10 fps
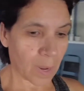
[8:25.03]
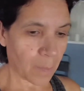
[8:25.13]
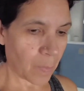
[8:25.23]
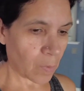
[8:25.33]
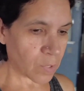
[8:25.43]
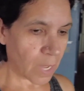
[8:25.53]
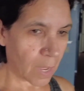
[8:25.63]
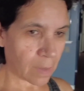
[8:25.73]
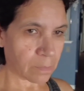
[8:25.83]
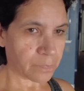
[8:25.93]
Por ejemplo, o
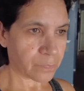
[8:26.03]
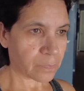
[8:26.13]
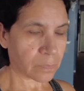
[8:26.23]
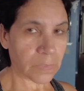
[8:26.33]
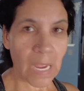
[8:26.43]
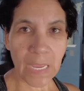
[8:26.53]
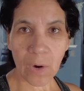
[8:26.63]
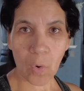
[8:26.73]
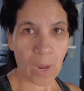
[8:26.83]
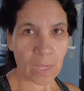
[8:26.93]
sea,
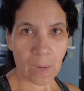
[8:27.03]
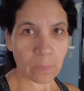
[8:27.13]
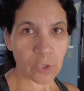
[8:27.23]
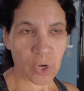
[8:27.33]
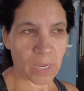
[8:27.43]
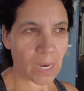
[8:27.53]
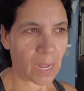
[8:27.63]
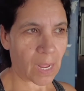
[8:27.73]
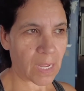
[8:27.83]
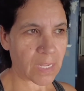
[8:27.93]
ella no ladra mucho aquí
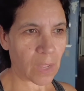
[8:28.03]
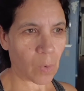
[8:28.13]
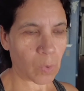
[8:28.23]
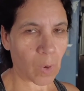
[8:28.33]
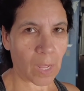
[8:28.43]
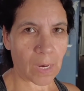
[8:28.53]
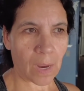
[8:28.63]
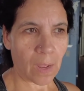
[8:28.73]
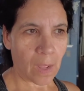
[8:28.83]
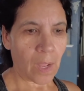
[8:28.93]
en la casa y cuando
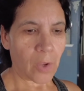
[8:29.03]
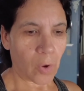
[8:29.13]
ladra,